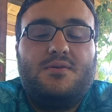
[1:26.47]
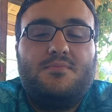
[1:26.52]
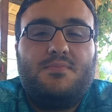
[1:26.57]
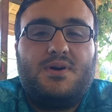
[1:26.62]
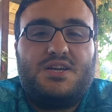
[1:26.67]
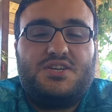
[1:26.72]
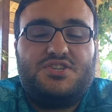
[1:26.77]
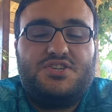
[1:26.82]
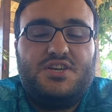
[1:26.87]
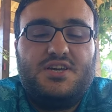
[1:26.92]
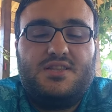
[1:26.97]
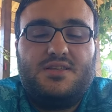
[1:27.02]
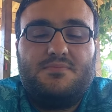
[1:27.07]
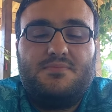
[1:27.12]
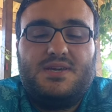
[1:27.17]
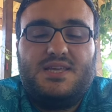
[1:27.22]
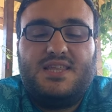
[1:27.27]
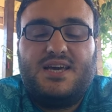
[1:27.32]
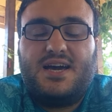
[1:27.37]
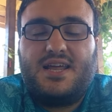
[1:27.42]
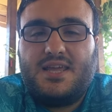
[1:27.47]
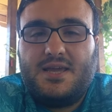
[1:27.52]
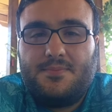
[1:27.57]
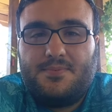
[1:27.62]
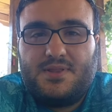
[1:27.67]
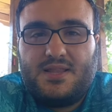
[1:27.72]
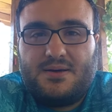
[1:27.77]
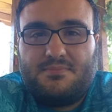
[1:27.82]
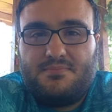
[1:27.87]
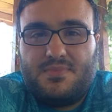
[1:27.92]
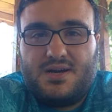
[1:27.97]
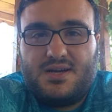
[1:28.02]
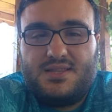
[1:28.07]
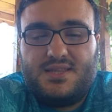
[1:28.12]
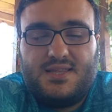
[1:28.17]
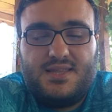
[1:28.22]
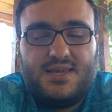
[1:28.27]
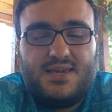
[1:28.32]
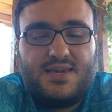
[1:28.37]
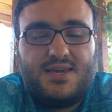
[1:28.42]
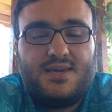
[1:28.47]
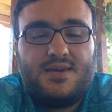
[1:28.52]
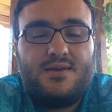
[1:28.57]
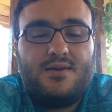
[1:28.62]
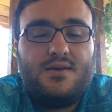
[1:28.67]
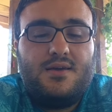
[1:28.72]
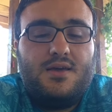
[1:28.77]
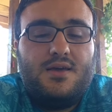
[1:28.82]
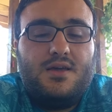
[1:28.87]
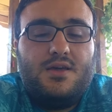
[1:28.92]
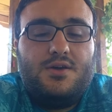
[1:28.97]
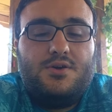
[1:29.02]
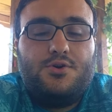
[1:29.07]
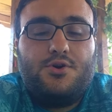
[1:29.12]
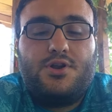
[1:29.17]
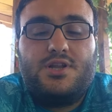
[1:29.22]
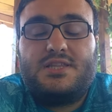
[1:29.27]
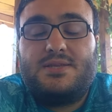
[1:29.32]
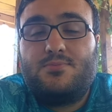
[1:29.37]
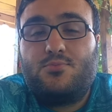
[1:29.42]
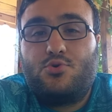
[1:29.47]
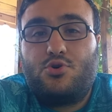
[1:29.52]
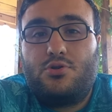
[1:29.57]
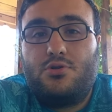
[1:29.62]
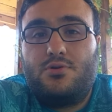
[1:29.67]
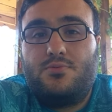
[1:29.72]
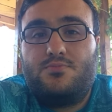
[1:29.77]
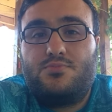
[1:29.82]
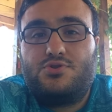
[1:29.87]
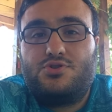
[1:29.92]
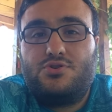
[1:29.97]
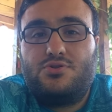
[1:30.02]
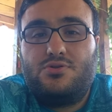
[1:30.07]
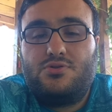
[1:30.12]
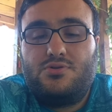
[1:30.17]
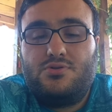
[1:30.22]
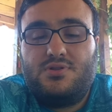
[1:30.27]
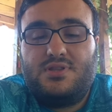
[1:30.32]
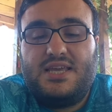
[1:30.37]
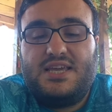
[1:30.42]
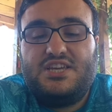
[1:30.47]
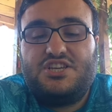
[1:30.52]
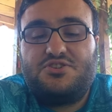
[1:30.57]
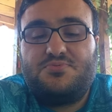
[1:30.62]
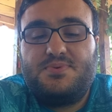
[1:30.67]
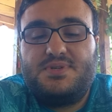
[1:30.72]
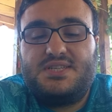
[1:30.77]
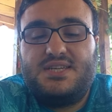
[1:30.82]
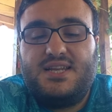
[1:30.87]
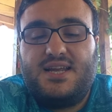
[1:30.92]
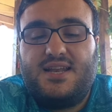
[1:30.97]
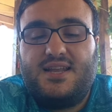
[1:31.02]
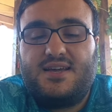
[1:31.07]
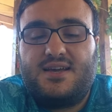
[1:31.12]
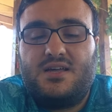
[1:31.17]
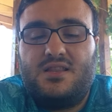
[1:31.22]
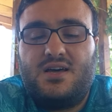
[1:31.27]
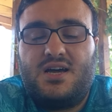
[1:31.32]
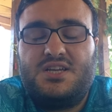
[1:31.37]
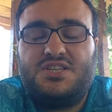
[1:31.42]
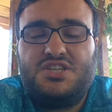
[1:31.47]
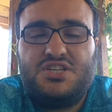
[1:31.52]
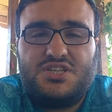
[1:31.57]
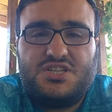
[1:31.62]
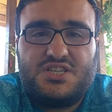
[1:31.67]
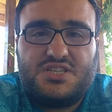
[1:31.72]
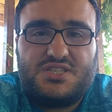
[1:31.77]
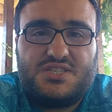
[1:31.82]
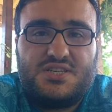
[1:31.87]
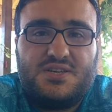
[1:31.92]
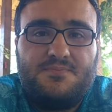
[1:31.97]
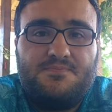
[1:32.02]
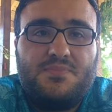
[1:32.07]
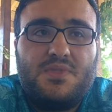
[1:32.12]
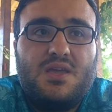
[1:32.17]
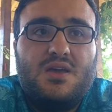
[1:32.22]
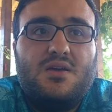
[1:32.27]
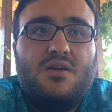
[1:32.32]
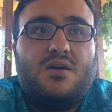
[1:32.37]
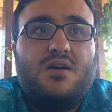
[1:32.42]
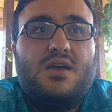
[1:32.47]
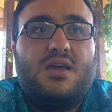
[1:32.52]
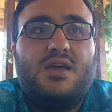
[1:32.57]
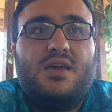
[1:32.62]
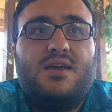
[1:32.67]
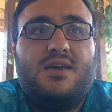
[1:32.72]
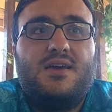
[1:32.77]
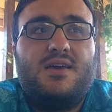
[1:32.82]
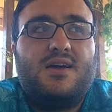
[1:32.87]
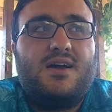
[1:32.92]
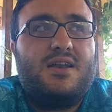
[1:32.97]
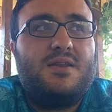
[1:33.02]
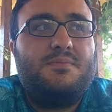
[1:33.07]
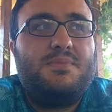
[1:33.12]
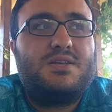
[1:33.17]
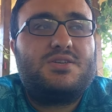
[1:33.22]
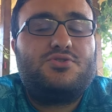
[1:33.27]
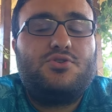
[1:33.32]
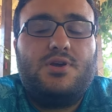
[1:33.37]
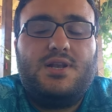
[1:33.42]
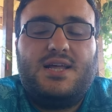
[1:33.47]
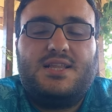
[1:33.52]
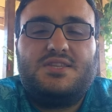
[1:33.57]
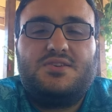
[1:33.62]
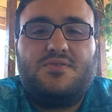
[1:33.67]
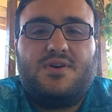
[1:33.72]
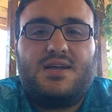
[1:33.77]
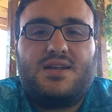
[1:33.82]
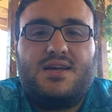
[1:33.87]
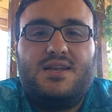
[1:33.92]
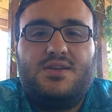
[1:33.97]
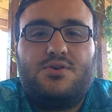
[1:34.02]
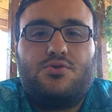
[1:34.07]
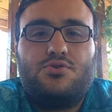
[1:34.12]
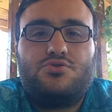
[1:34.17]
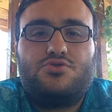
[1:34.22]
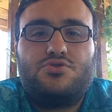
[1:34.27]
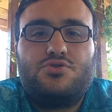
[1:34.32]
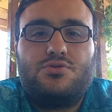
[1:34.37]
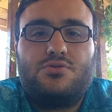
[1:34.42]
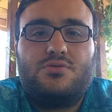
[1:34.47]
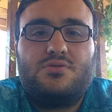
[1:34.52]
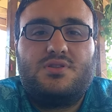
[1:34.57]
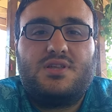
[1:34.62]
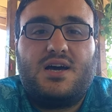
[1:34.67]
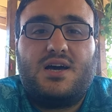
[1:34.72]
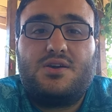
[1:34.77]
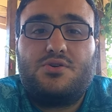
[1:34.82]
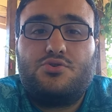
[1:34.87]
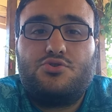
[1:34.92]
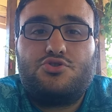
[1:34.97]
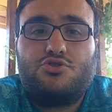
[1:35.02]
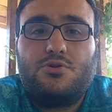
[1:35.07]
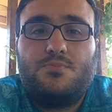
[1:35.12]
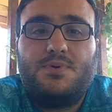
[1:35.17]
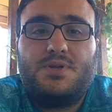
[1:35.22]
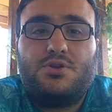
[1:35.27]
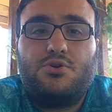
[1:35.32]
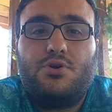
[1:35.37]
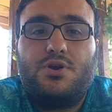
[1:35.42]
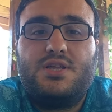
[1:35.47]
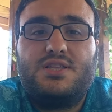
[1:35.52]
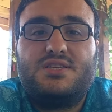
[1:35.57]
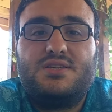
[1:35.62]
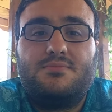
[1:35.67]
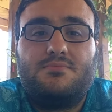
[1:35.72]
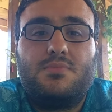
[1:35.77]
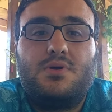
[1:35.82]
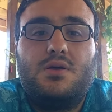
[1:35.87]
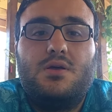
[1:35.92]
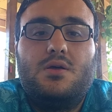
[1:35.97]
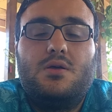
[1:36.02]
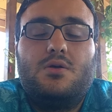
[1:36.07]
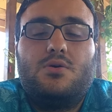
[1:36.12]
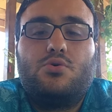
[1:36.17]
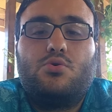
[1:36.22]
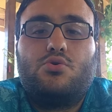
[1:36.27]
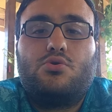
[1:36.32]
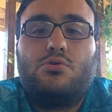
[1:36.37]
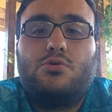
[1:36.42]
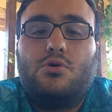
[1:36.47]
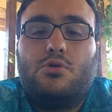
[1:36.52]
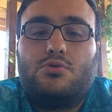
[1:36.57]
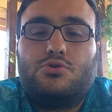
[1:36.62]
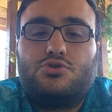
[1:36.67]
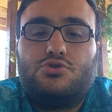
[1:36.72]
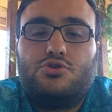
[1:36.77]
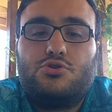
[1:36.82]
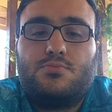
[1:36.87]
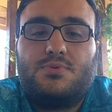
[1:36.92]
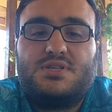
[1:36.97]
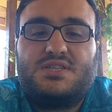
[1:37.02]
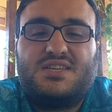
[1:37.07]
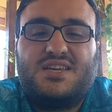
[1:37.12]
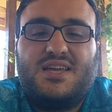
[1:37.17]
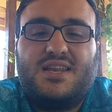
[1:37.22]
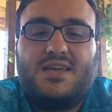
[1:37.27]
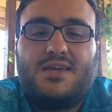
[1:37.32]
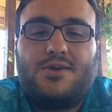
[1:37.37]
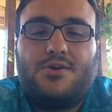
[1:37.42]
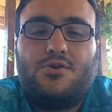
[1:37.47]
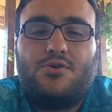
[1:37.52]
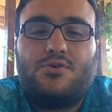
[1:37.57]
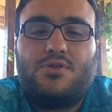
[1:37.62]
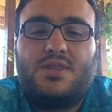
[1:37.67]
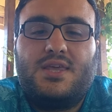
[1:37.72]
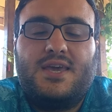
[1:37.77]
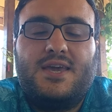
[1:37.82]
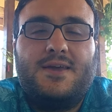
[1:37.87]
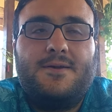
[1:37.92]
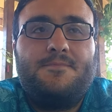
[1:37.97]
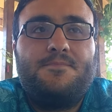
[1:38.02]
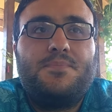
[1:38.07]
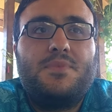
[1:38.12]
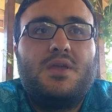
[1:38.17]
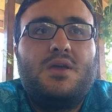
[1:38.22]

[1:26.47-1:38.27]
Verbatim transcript: Başlayalım. İdari yapılanma dedik. Yönetim kurulumuzun değişmesiyle alakalı. Açıkçası e, hani bir söylenti var Ali Koç'un daha güçlü bir yönetim kurulu oluşturması gerekiyor diye.